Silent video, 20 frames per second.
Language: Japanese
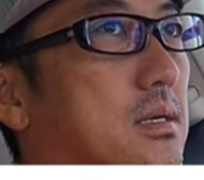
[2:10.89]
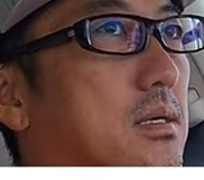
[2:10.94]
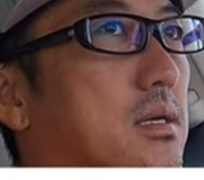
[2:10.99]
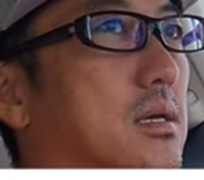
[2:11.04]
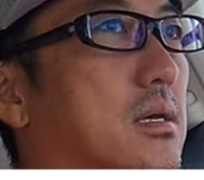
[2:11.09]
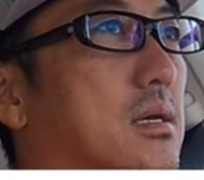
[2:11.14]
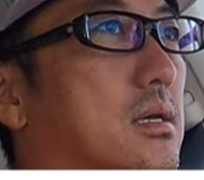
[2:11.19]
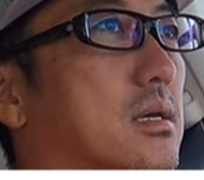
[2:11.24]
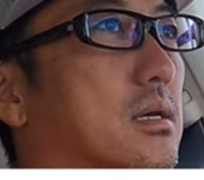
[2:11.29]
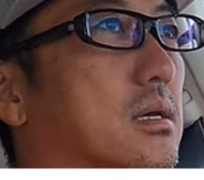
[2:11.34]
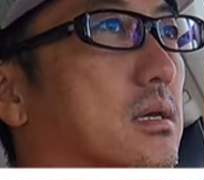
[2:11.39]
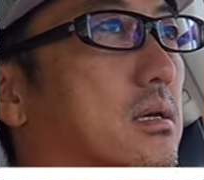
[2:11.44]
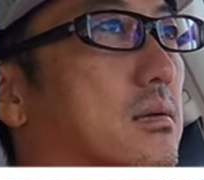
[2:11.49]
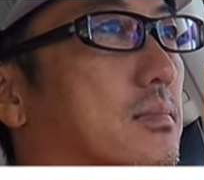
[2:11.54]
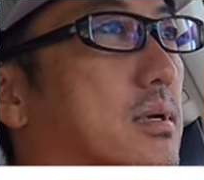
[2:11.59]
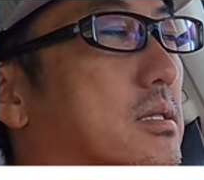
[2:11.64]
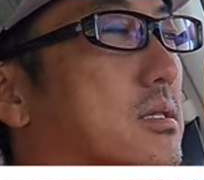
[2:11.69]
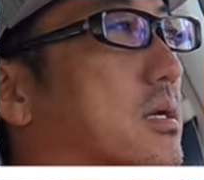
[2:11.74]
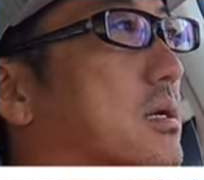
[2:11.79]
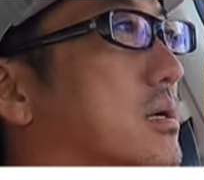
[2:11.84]
えー、
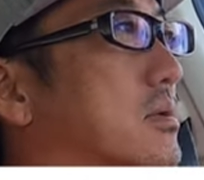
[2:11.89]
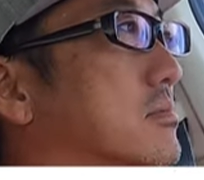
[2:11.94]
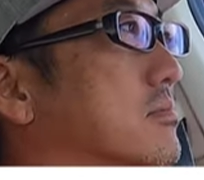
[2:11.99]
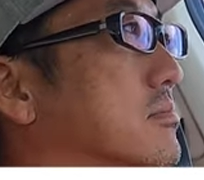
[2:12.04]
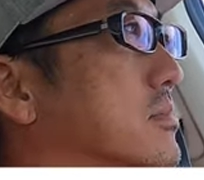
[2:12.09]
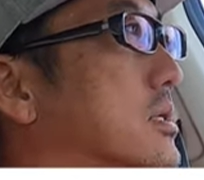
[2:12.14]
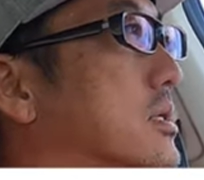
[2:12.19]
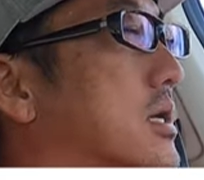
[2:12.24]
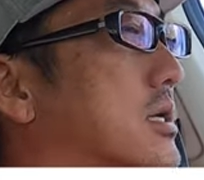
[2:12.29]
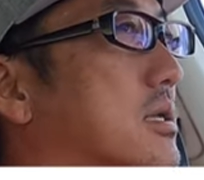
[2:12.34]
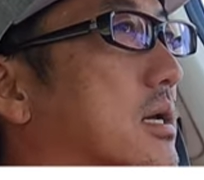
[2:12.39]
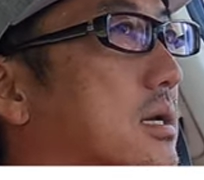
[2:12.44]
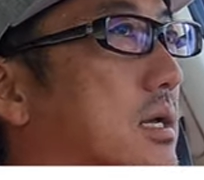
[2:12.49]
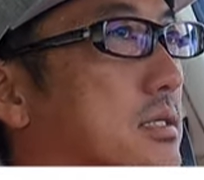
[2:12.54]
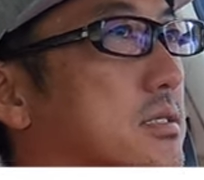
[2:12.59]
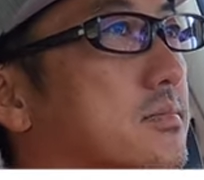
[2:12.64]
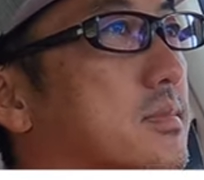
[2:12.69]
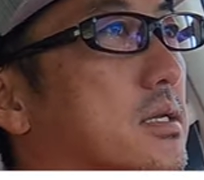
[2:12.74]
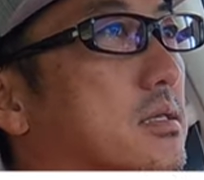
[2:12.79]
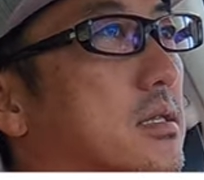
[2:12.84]
またみんなで
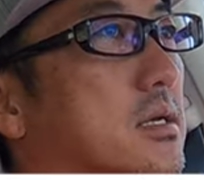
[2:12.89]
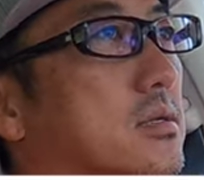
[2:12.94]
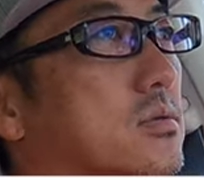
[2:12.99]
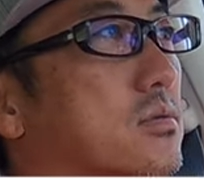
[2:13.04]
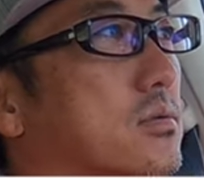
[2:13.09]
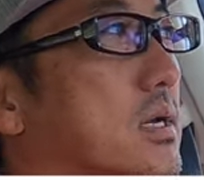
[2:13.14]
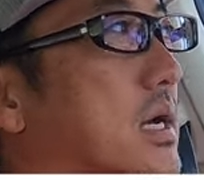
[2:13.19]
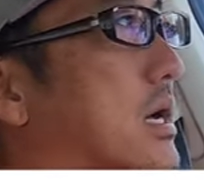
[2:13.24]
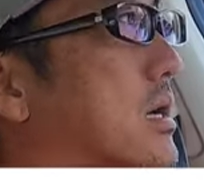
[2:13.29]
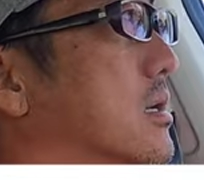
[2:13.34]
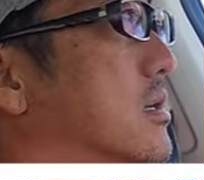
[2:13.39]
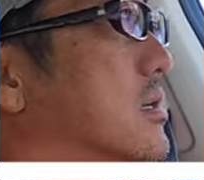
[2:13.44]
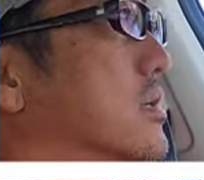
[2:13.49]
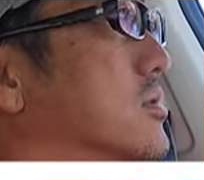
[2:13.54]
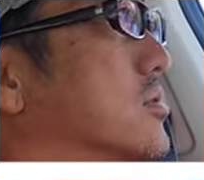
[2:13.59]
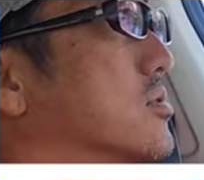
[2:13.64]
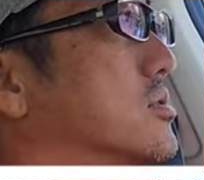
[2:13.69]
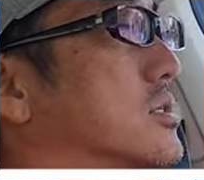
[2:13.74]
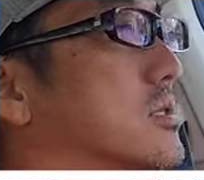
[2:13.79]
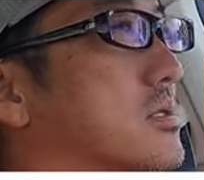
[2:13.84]
集まったりとか
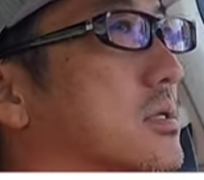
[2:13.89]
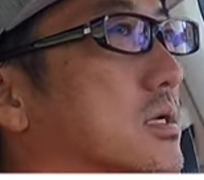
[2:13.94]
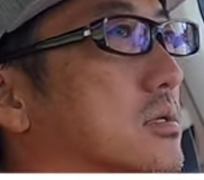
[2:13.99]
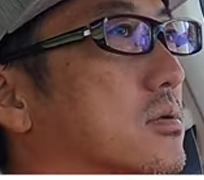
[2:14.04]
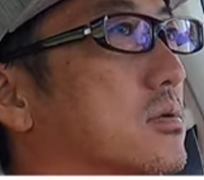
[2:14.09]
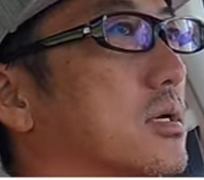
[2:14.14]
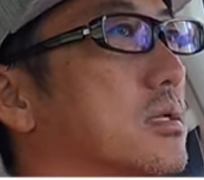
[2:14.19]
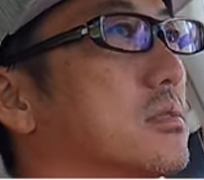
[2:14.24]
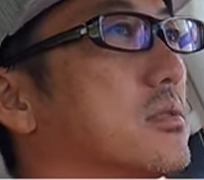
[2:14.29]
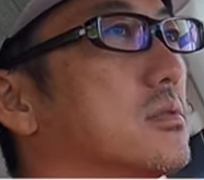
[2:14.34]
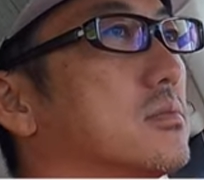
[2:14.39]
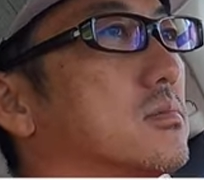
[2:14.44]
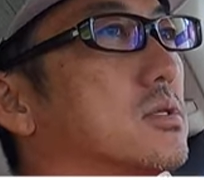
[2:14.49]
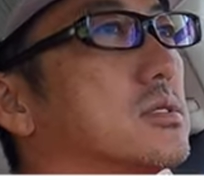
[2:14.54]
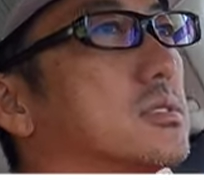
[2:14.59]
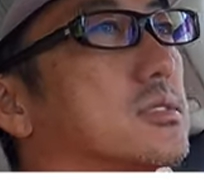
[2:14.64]
人んち行ったりとかっていうのも一